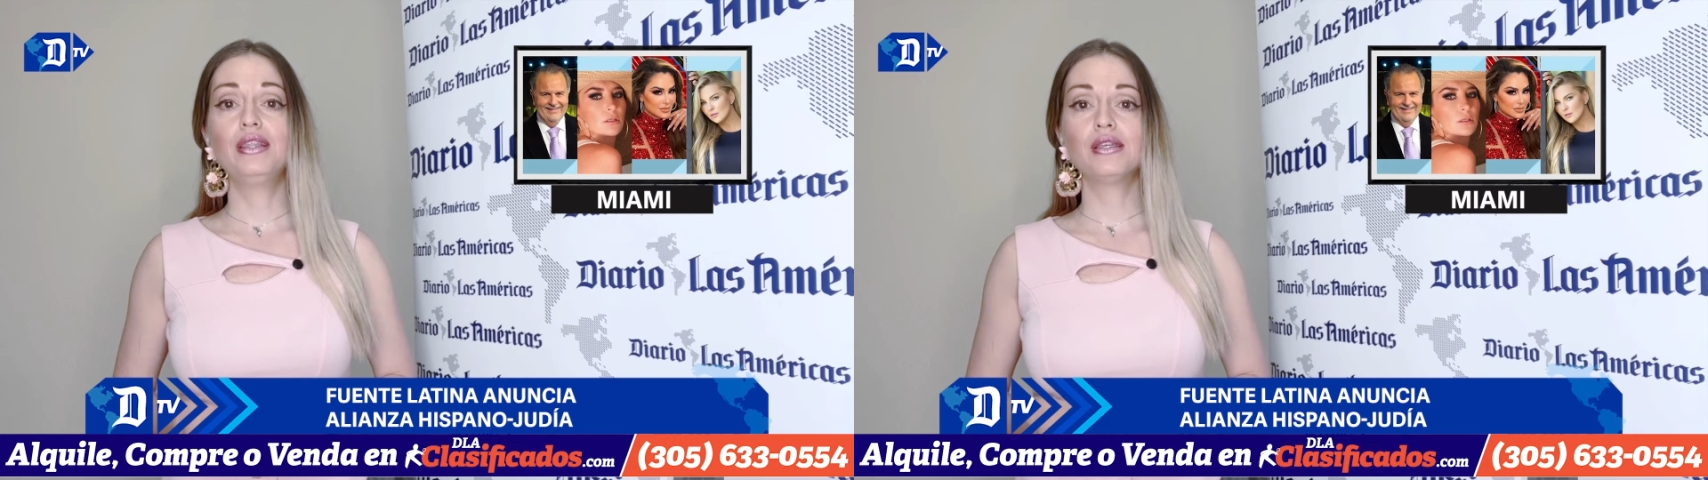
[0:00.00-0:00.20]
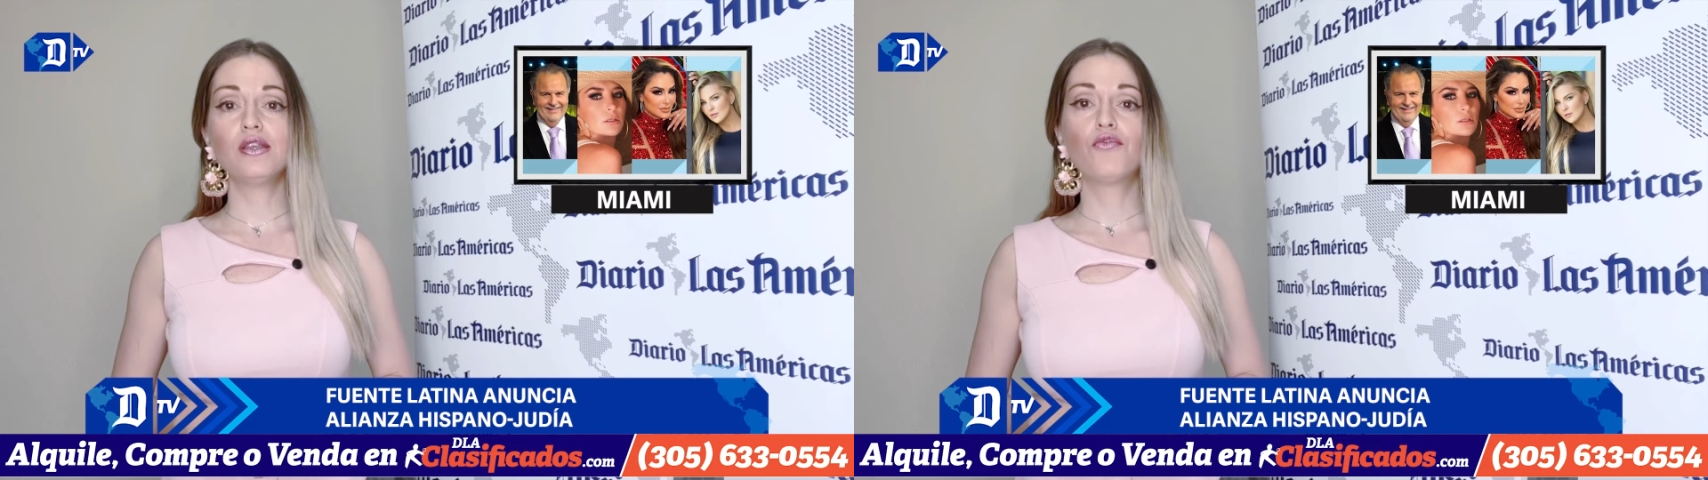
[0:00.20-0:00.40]

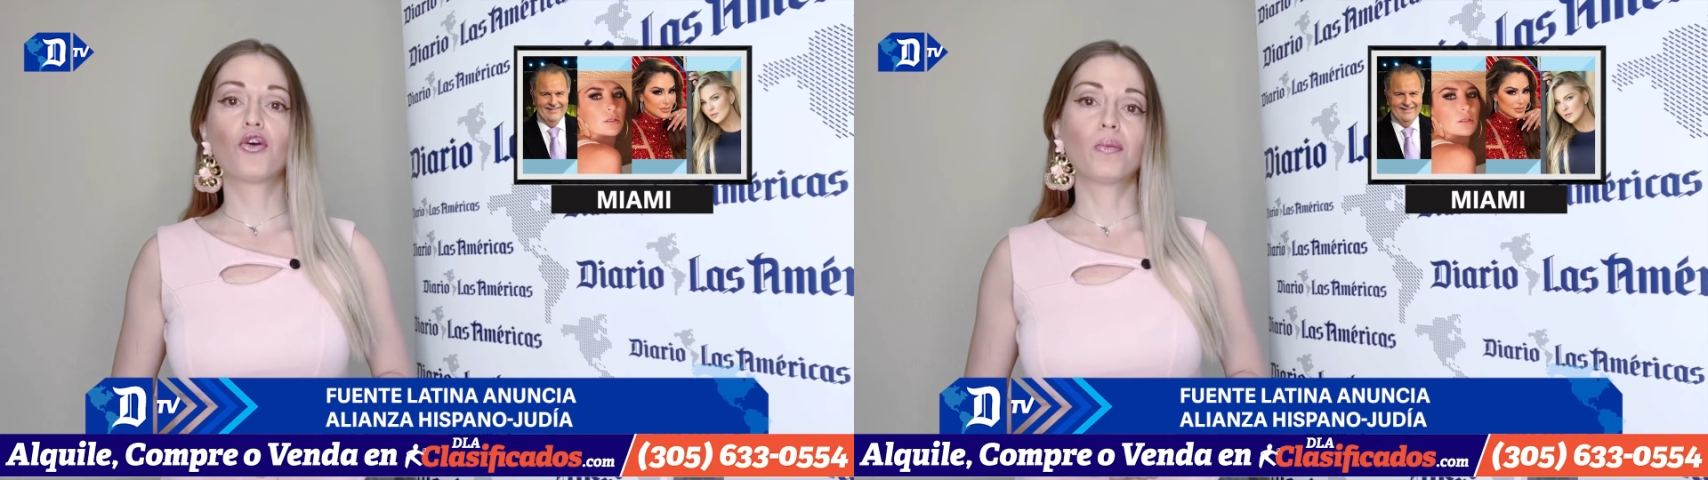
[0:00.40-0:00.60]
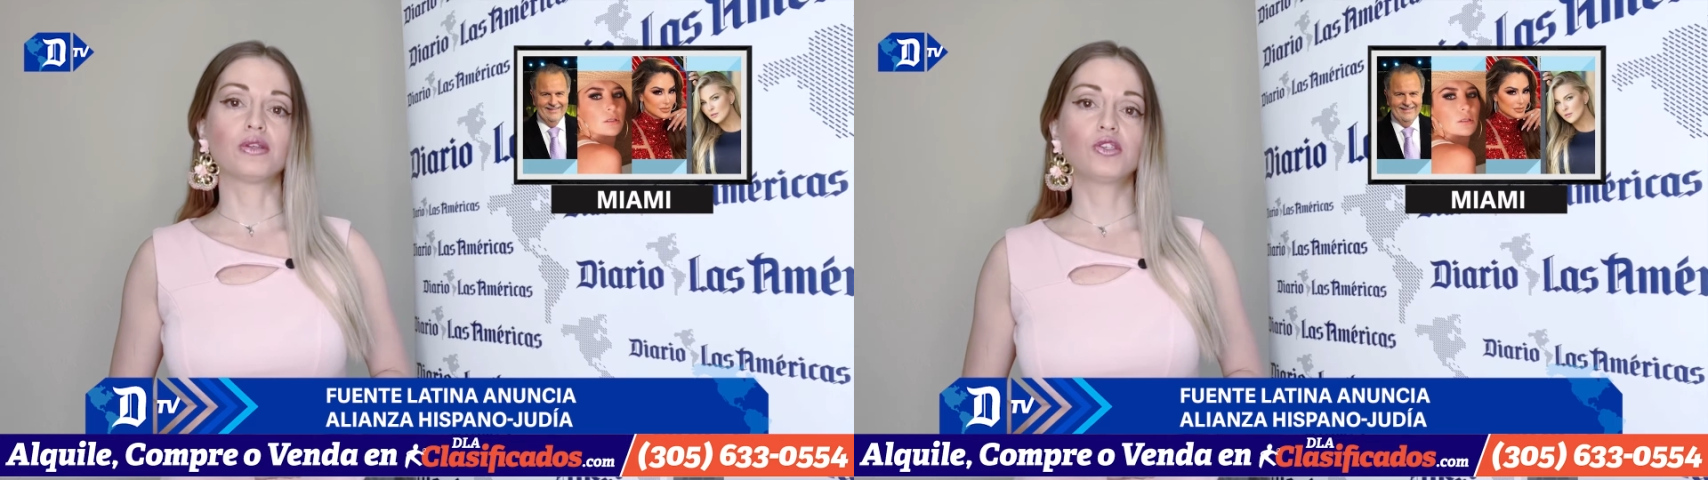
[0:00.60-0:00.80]

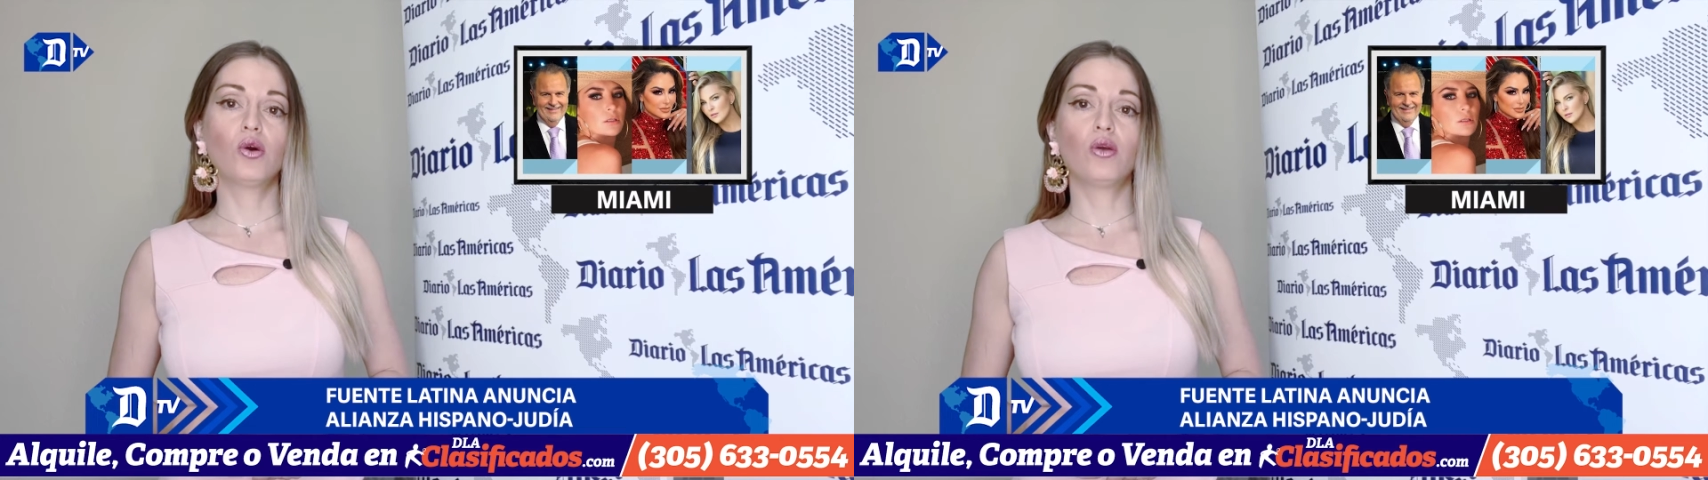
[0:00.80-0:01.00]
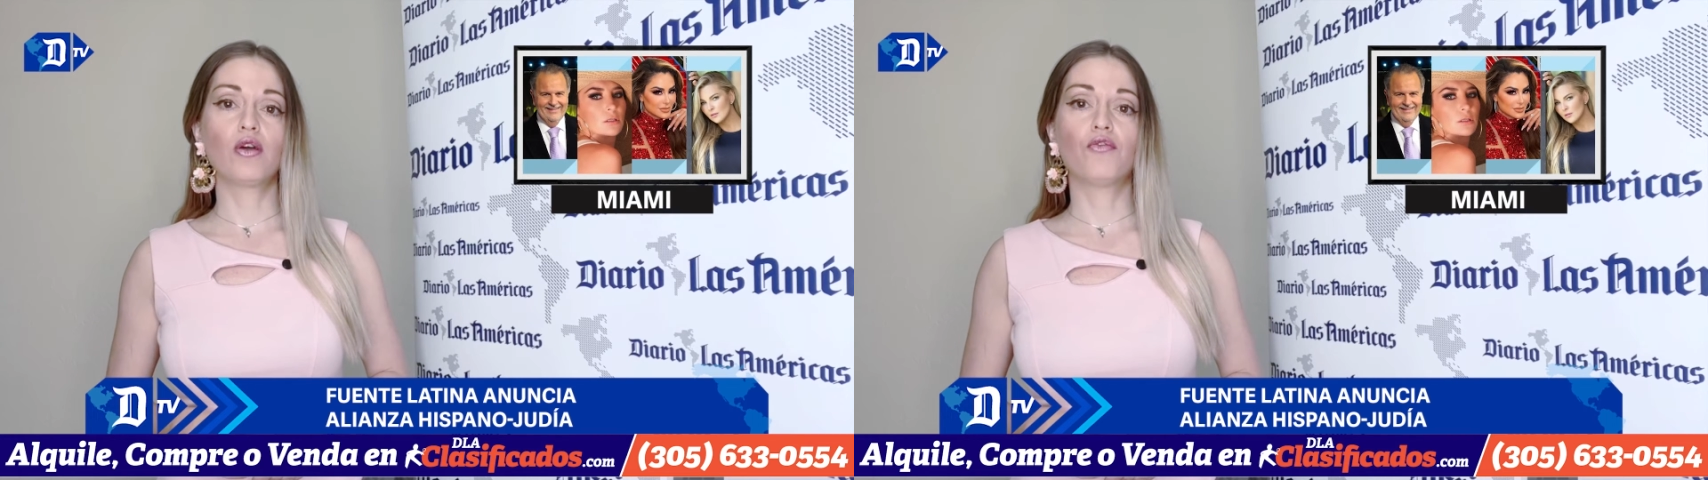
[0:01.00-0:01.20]

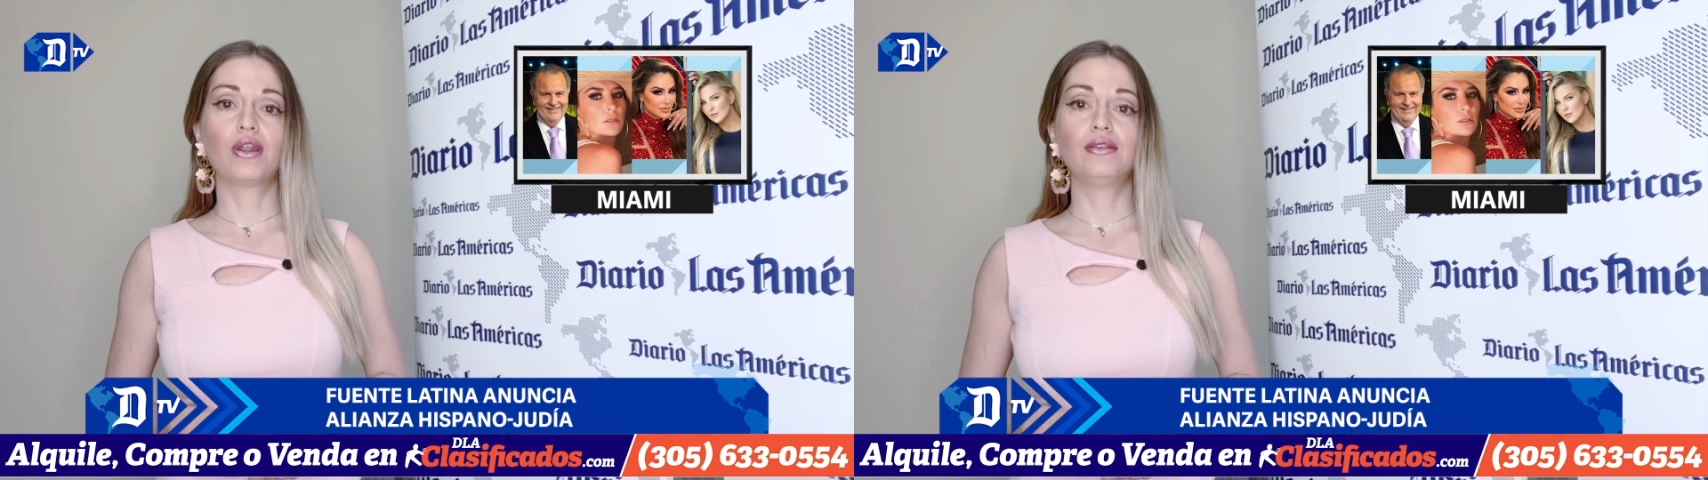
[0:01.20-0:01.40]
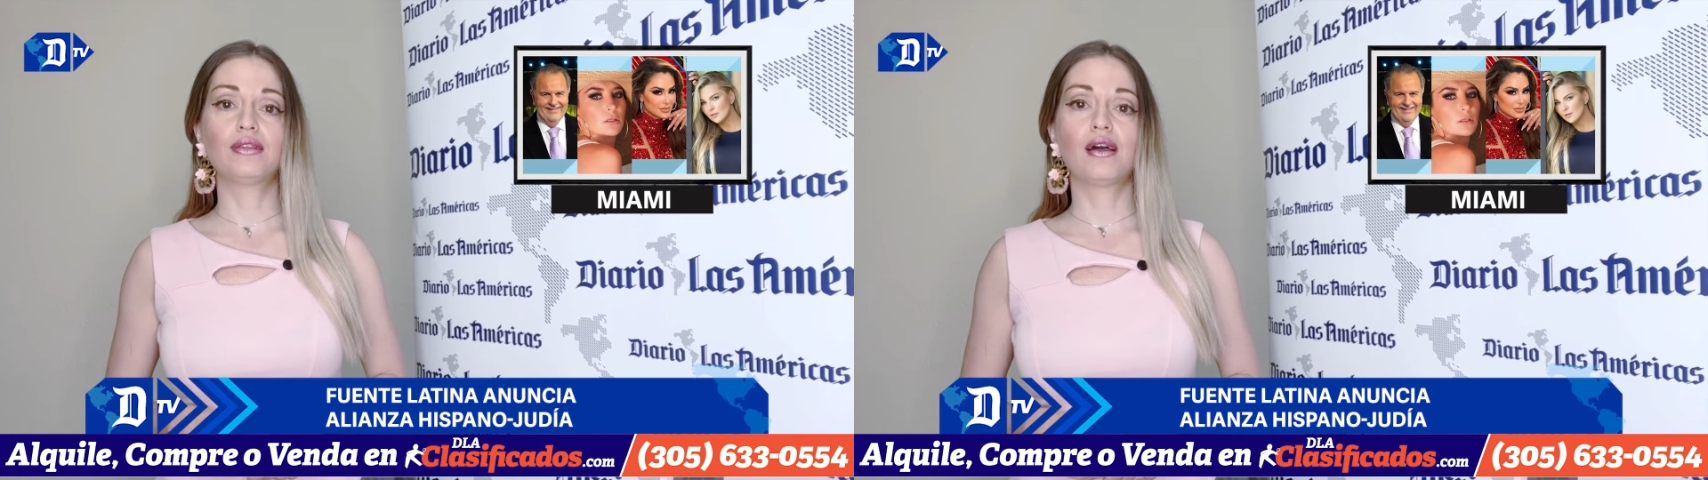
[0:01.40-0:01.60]
desinformación que
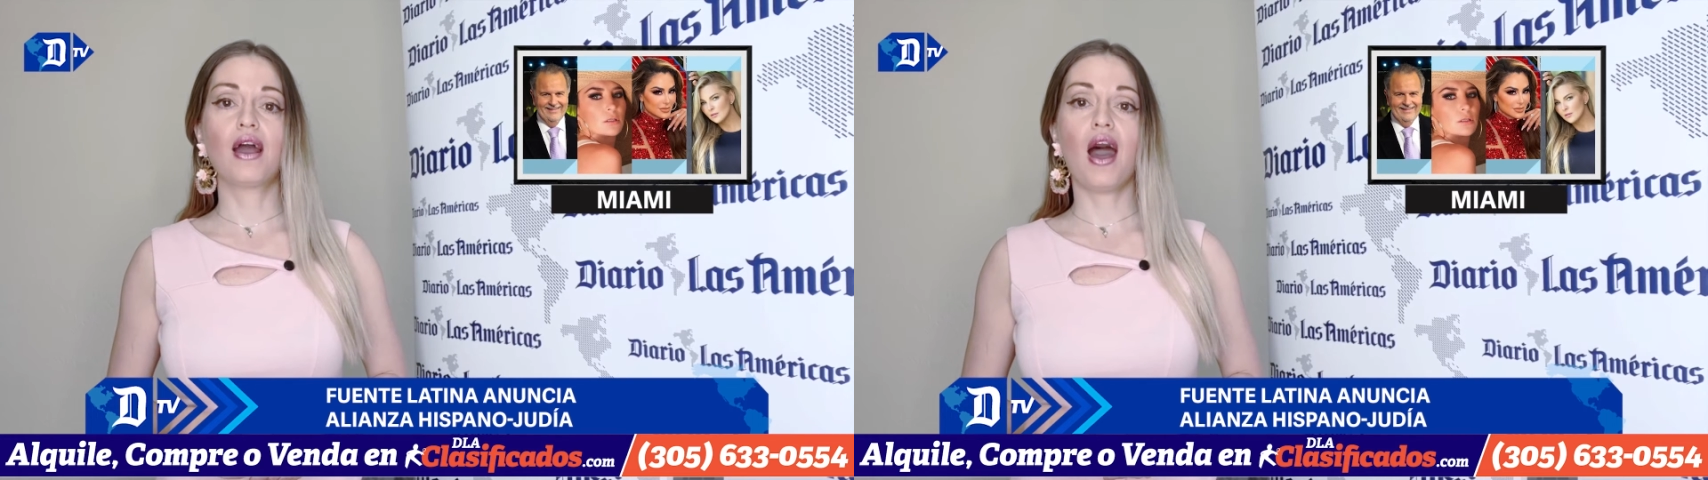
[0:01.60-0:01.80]
enfrentan